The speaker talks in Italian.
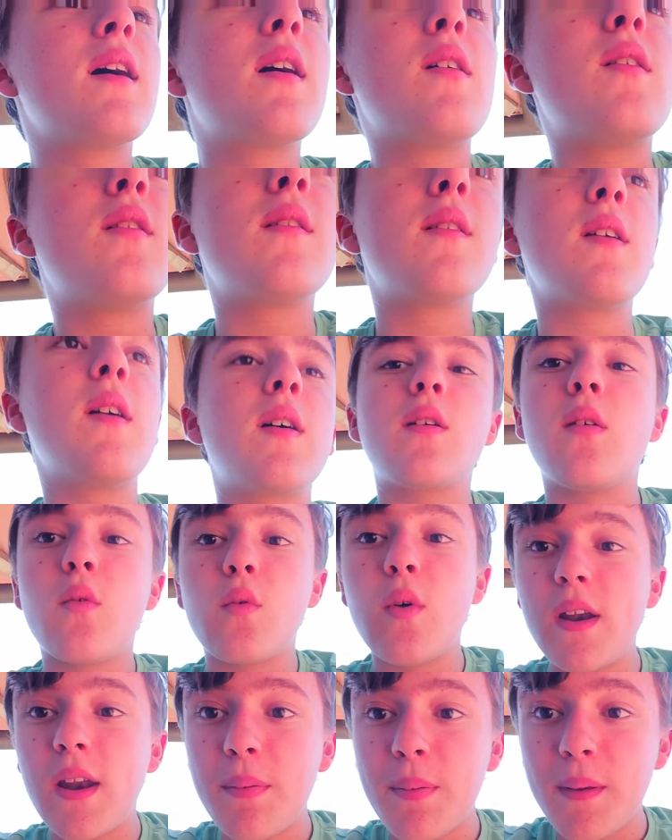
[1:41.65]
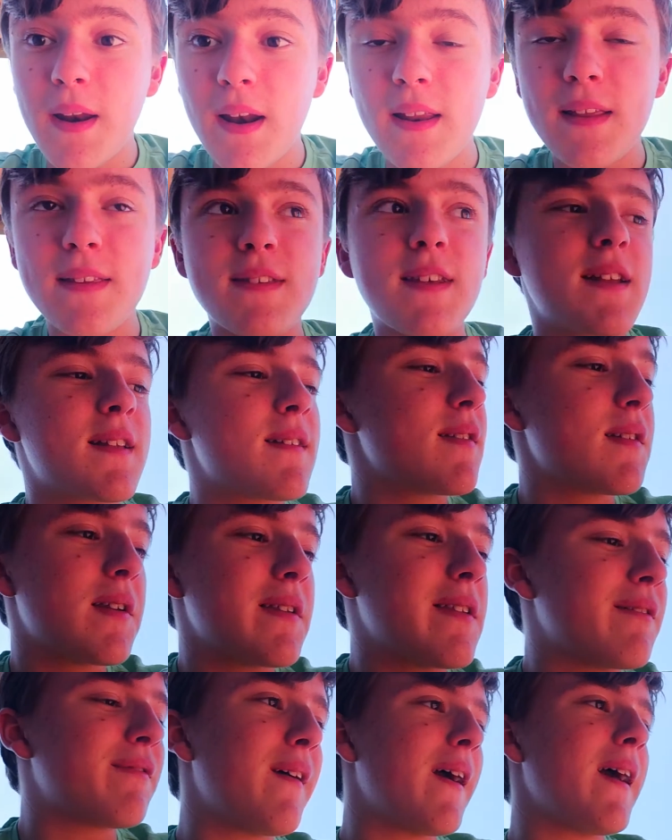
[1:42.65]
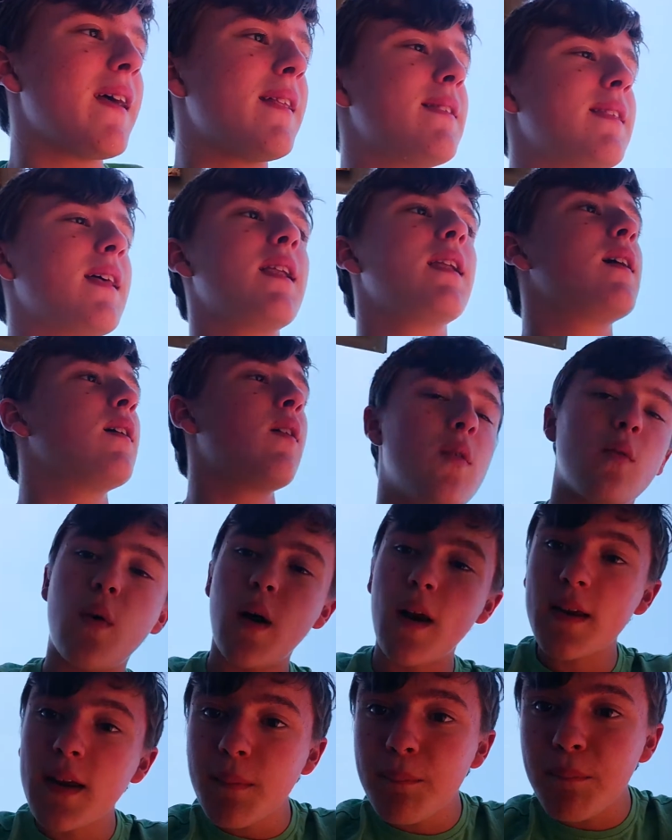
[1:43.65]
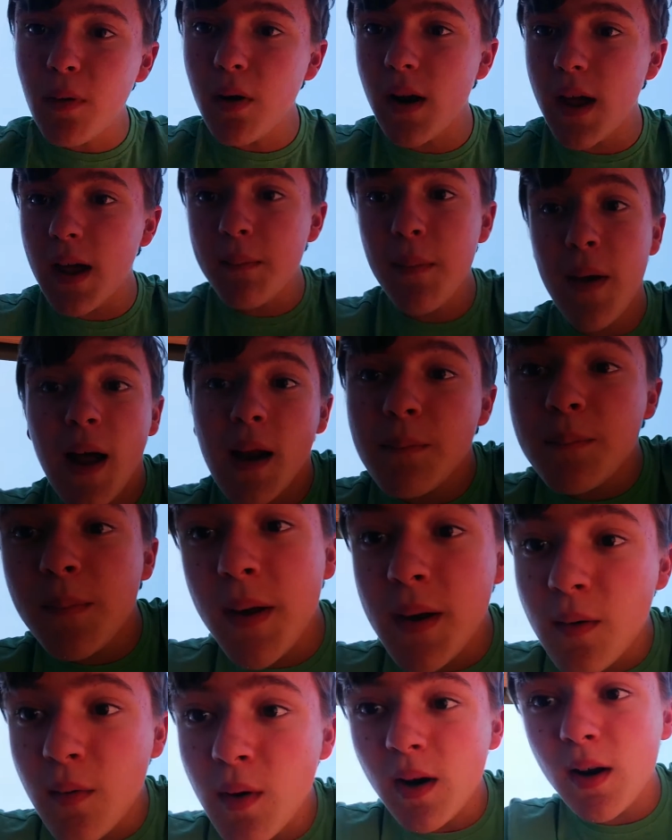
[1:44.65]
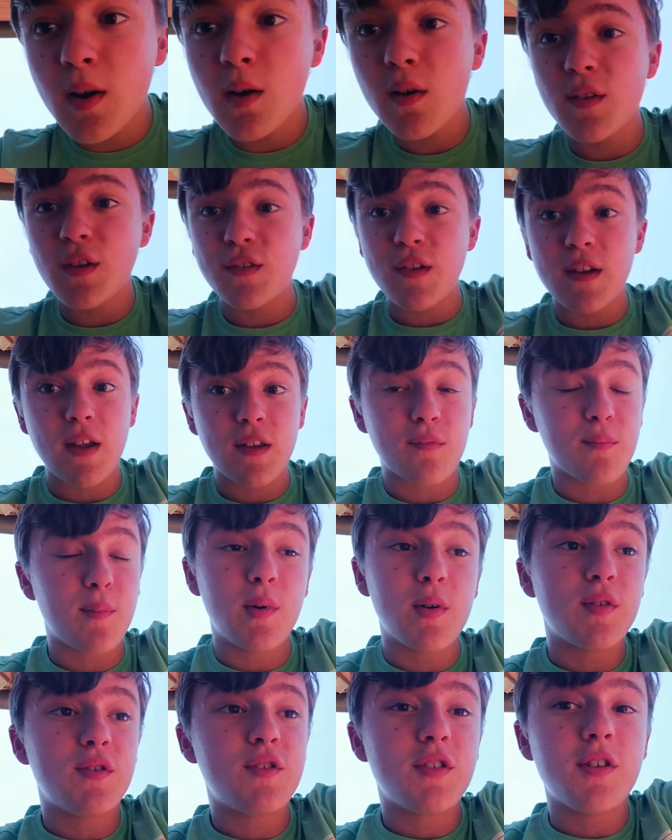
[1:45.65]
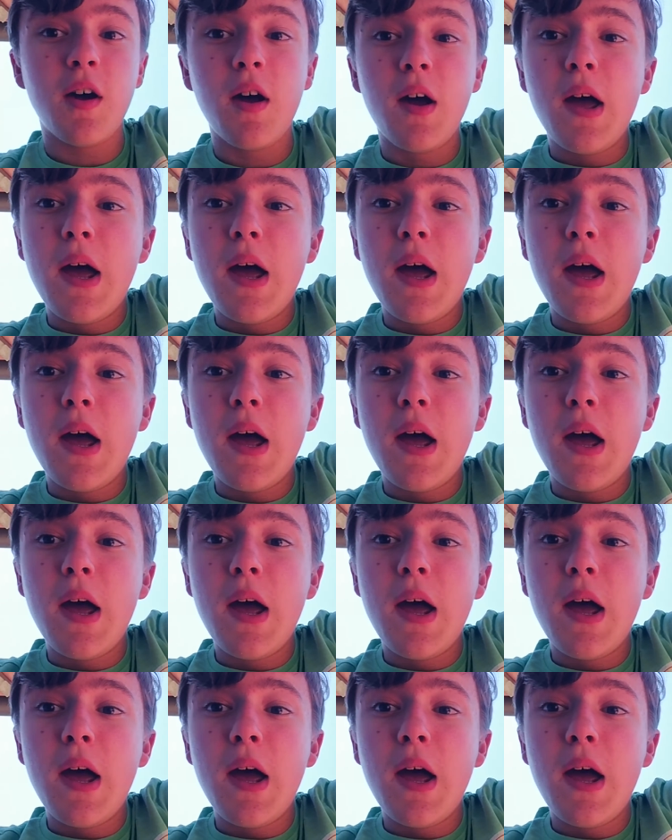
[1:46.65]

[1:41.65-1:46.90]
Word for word: con, con, quella penalizzazione di Vettel, con qualche polemica, almeno qualcosa si era smosso.